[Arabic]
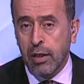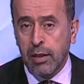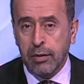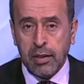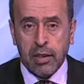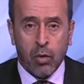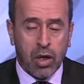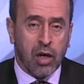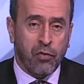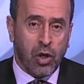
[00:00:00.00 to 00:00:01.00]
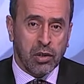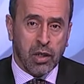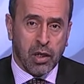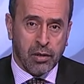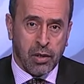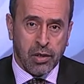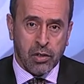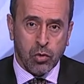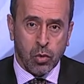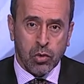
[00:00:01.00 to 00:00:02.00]
نتوقف عند قرار
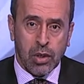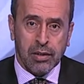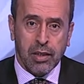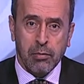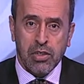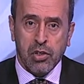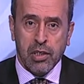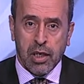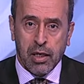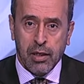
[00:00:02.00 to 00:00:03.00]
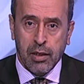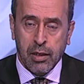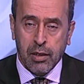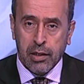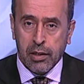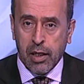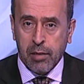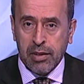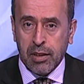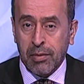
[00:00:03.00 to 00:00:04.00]
السلطات المصريه
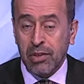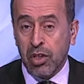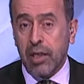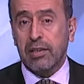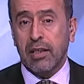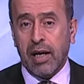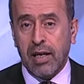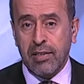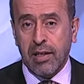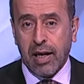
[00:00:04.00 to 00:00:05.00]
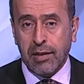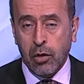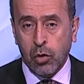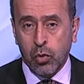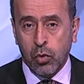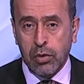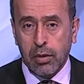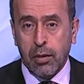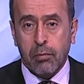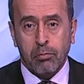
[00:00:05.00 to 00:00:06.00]
إقامة منطقة عازلة على الحدود
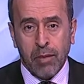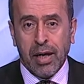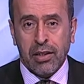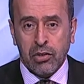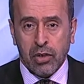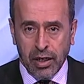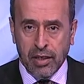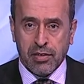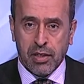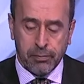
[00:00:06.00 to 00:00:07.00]
مع قطاع غزة